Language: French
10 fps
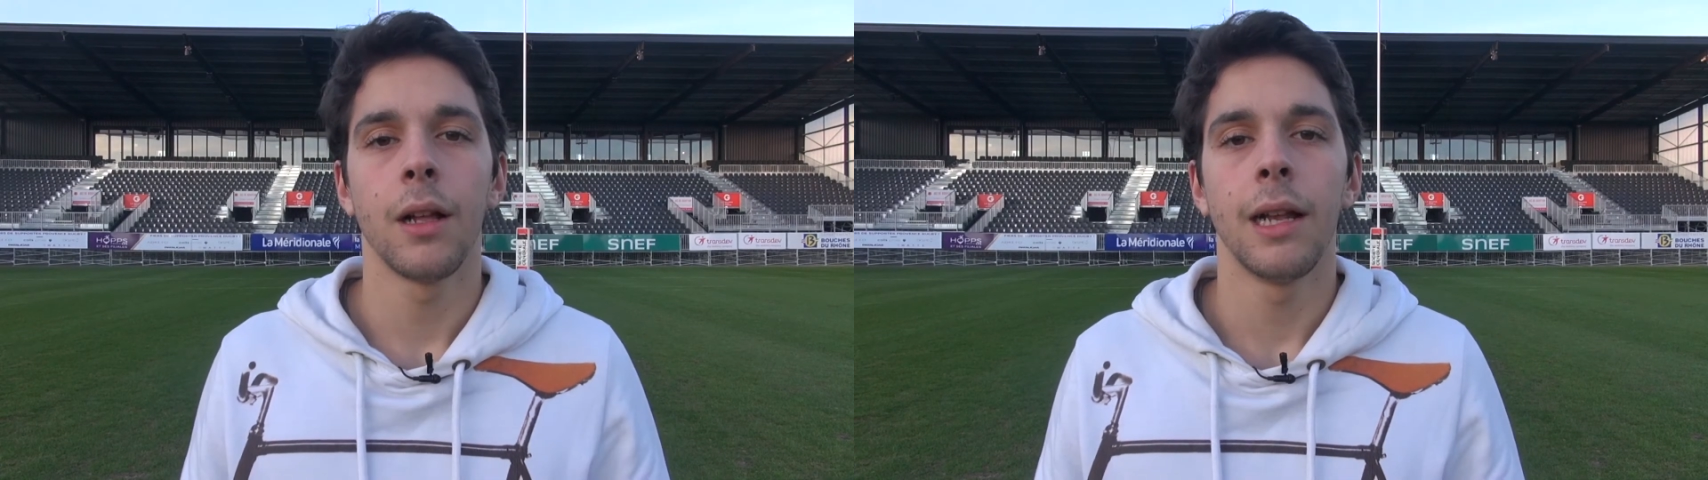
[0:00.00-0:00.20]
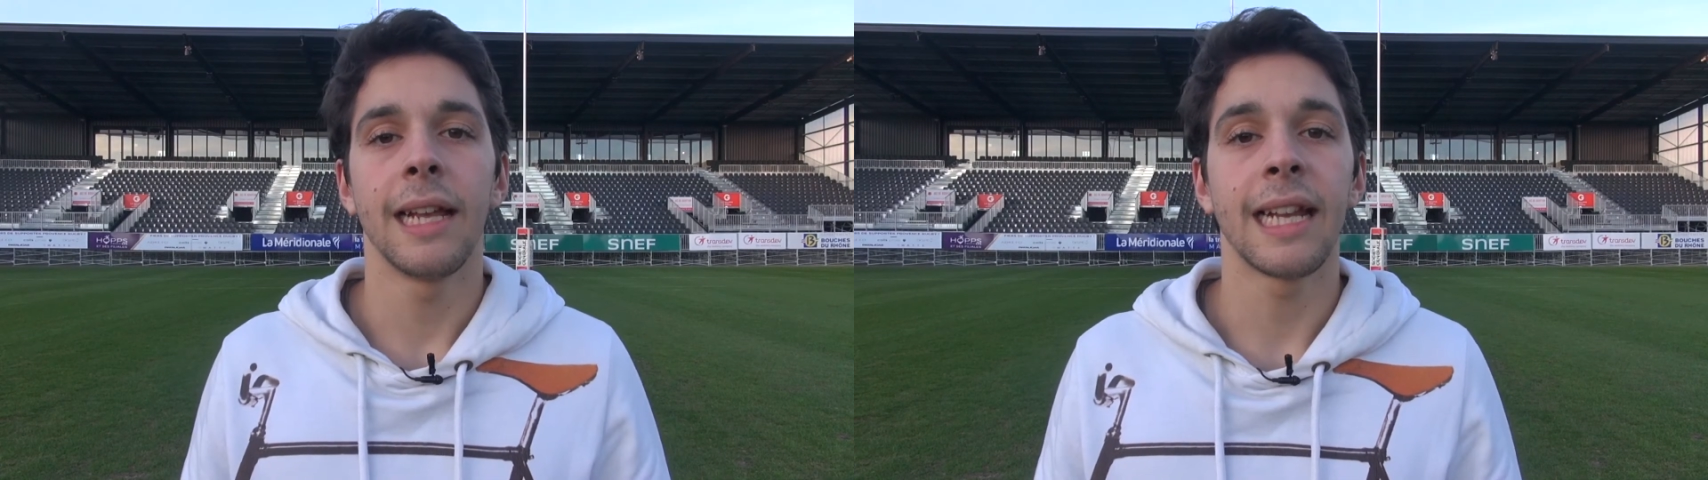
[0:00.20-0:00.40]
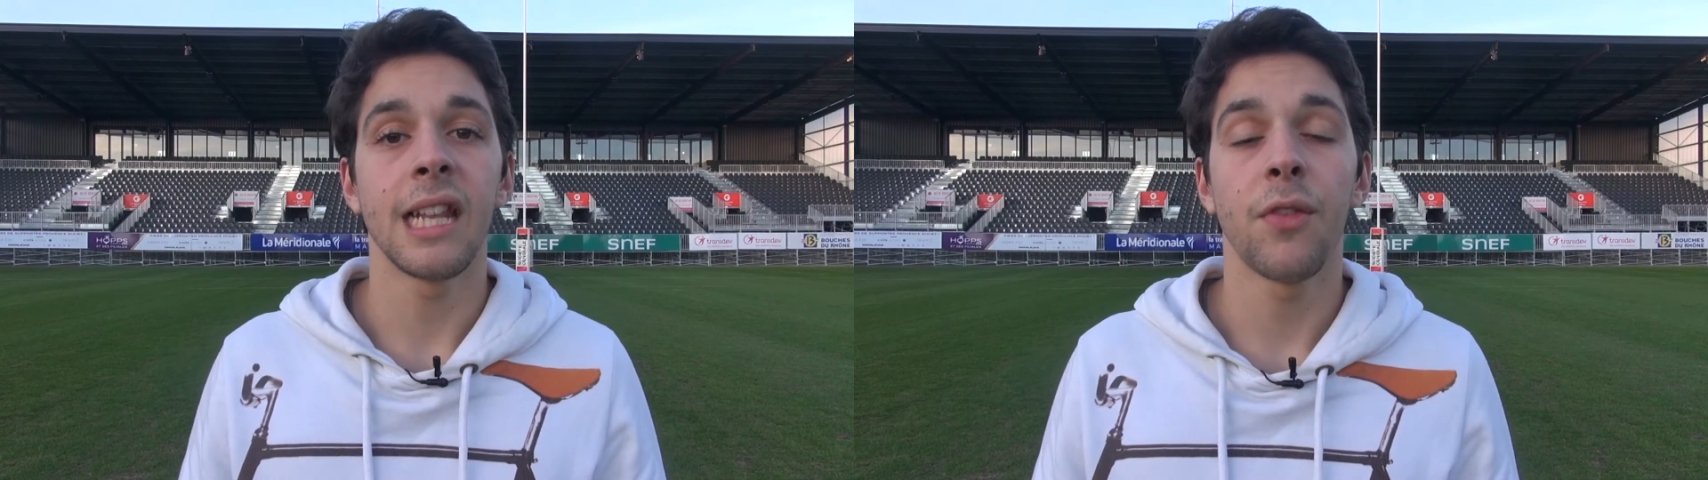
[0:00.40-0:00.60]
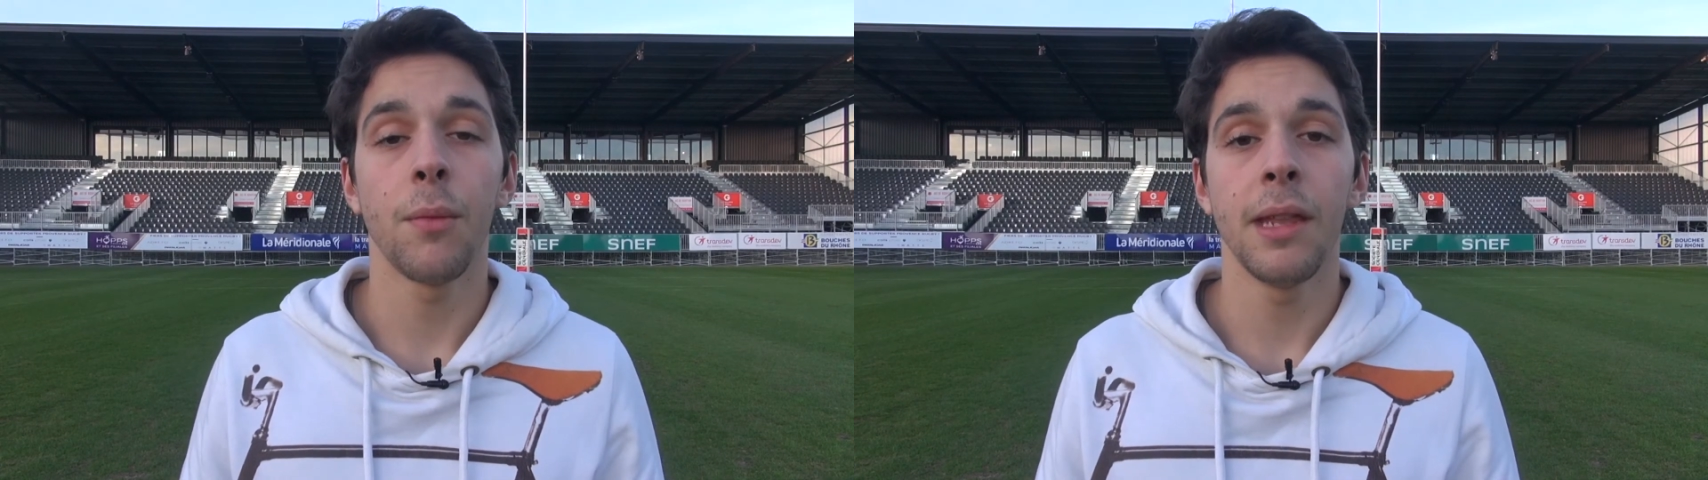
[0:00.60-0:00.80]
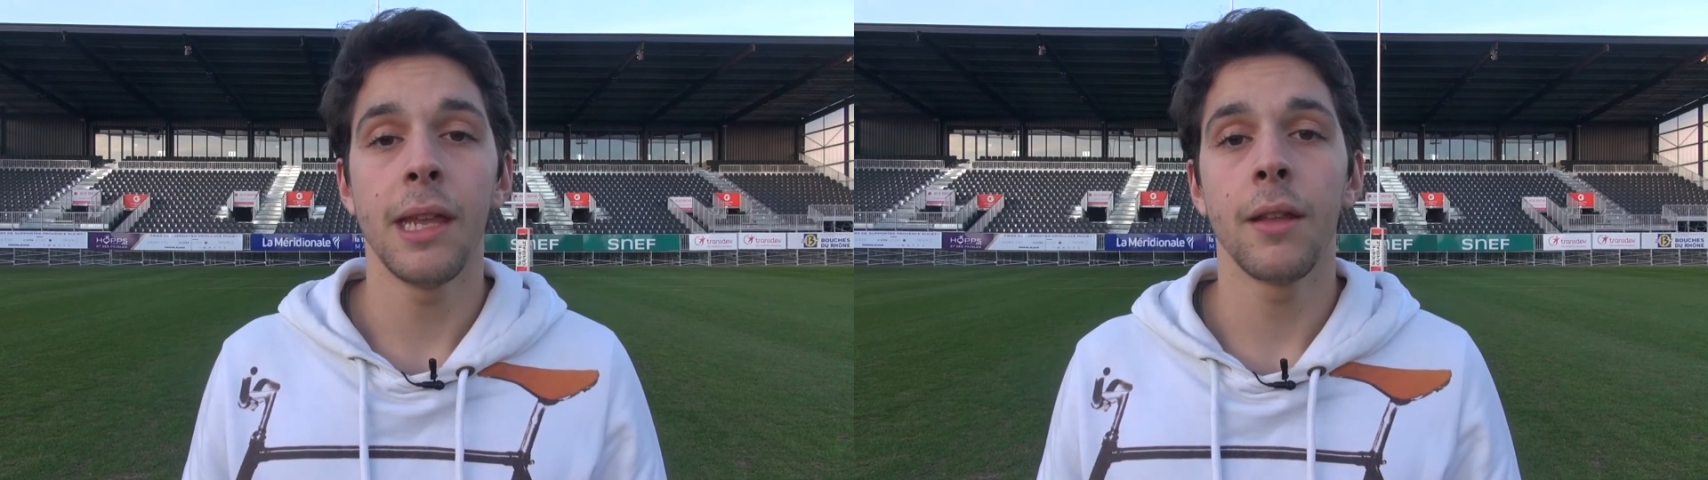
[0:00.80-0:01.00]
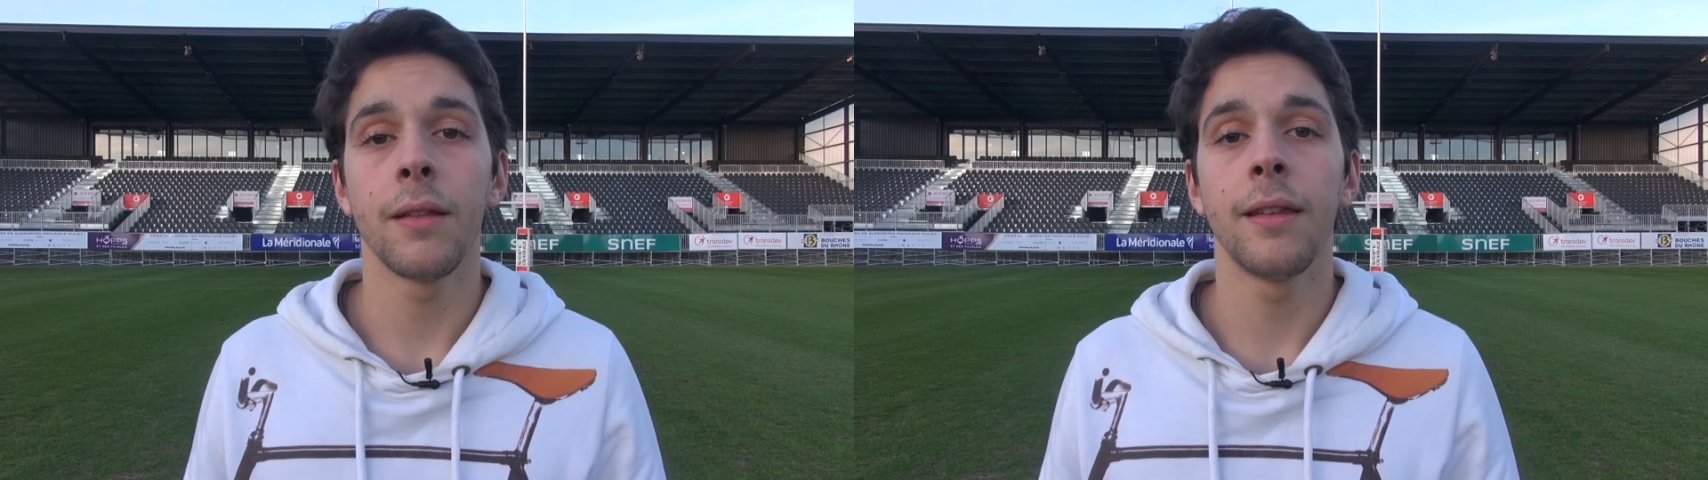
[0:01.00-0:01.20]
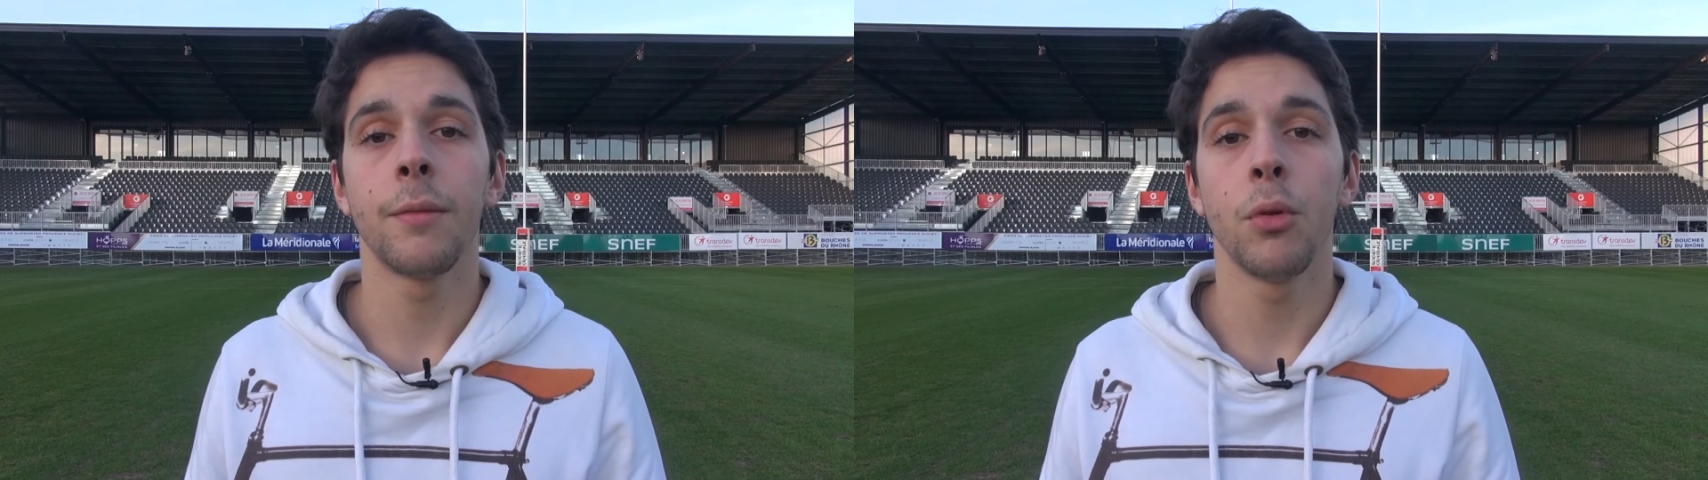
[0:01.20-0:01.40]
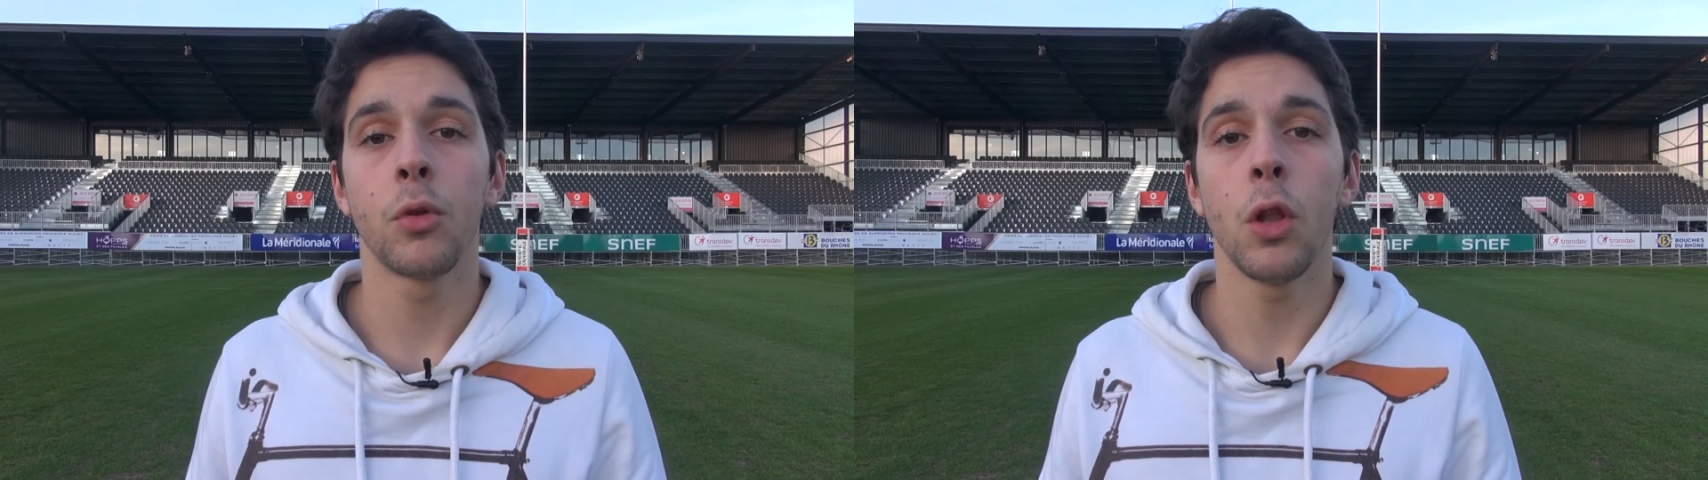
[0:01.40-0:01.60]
Les cadettes féminines disputent